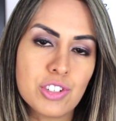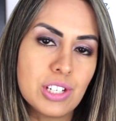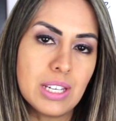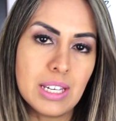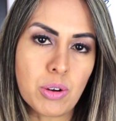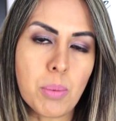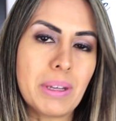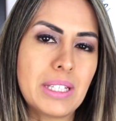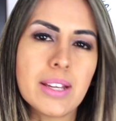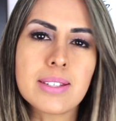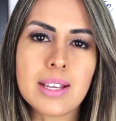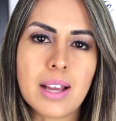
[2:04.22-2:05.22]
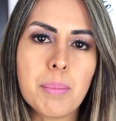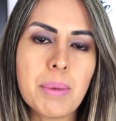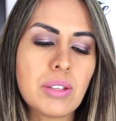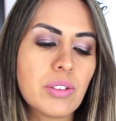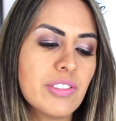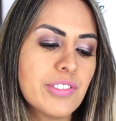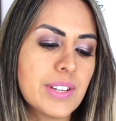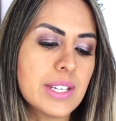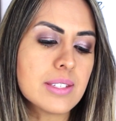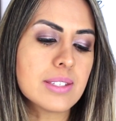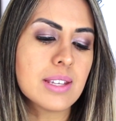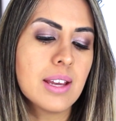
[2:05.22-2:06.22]
de combater ressecamento e
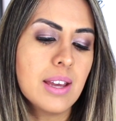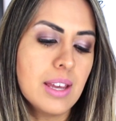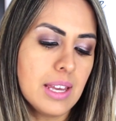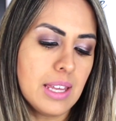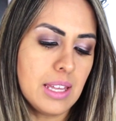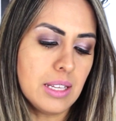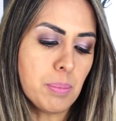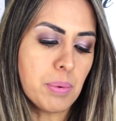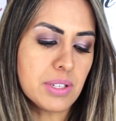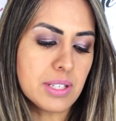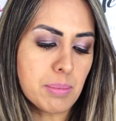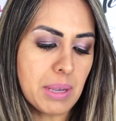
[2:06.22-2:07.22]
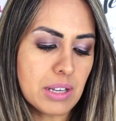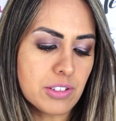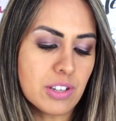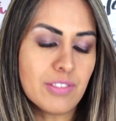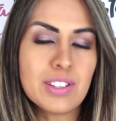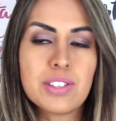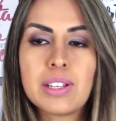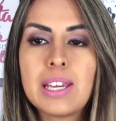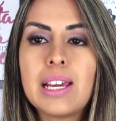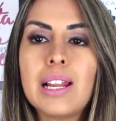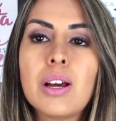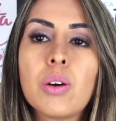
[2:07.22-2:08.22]
frizz, e depois também que eu tinha visto
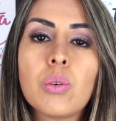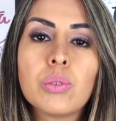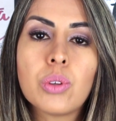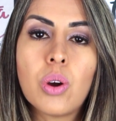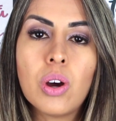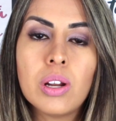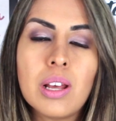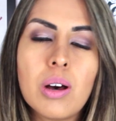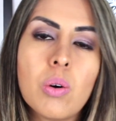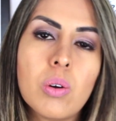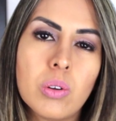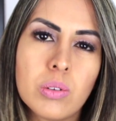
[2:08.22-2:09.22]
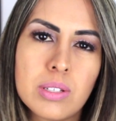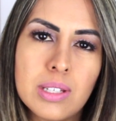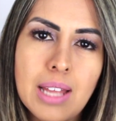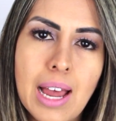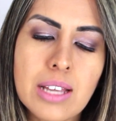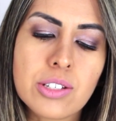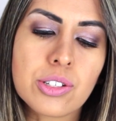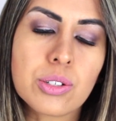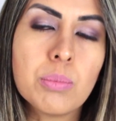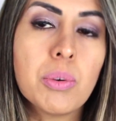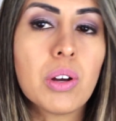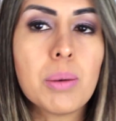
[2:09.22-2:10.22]
aqui que ela controla a oleosidade.
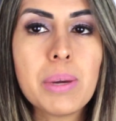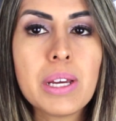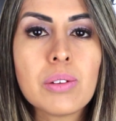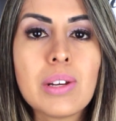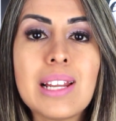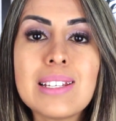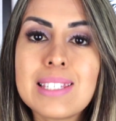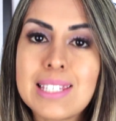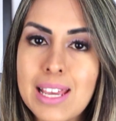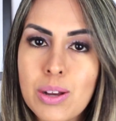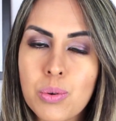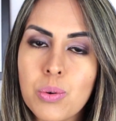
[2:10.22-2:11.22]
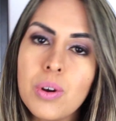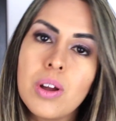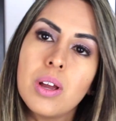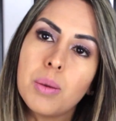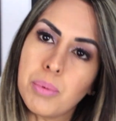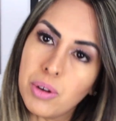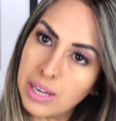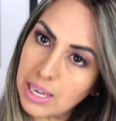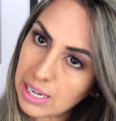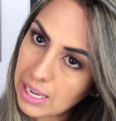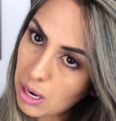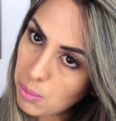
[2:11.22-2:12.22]
O meu cabelo, ele é seco, porém
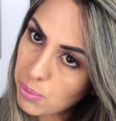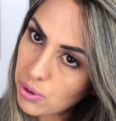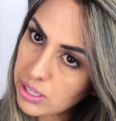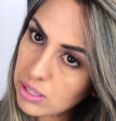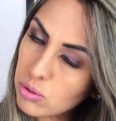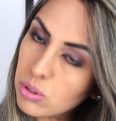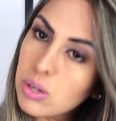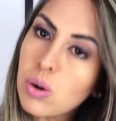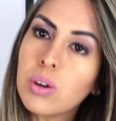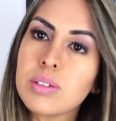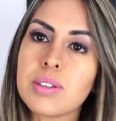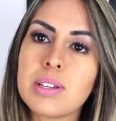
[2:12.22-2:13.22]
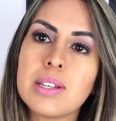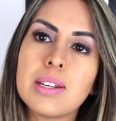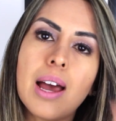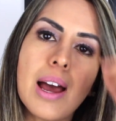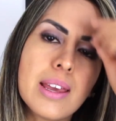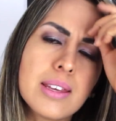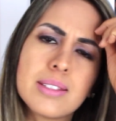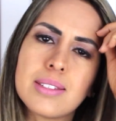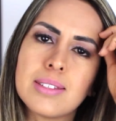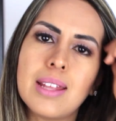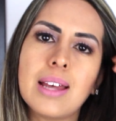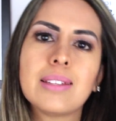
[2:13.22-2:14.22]
ele é um pouquinho oleoso aqui na
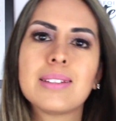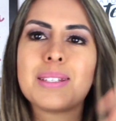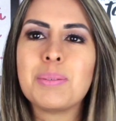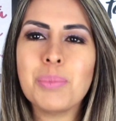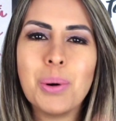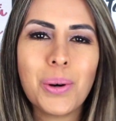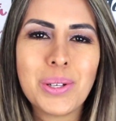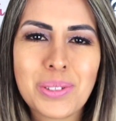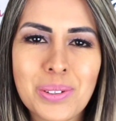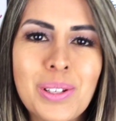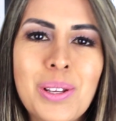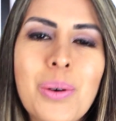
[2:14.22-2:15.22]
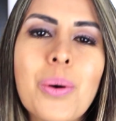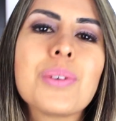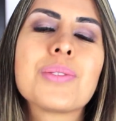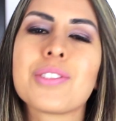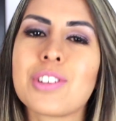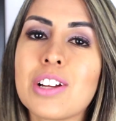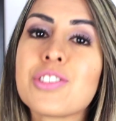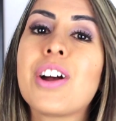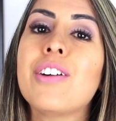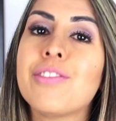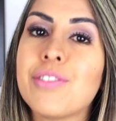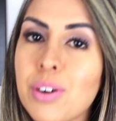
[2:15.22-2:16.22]
raiz, nada assim muito oleoso. Eu acho que ele
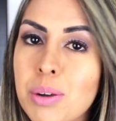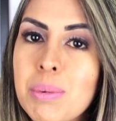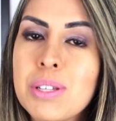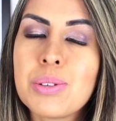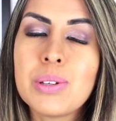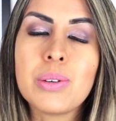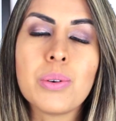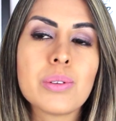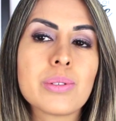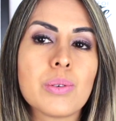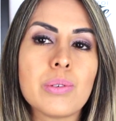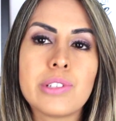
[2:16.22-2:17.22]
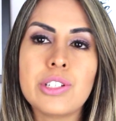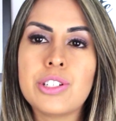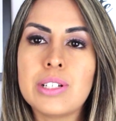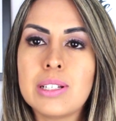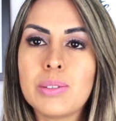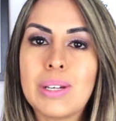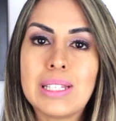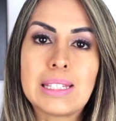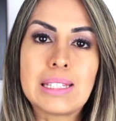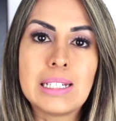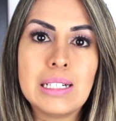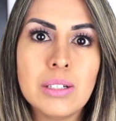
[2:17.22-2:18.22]
já foi mais oleoso, hoje em dia ele não é
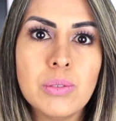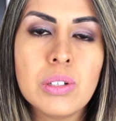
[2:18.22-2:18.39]
tão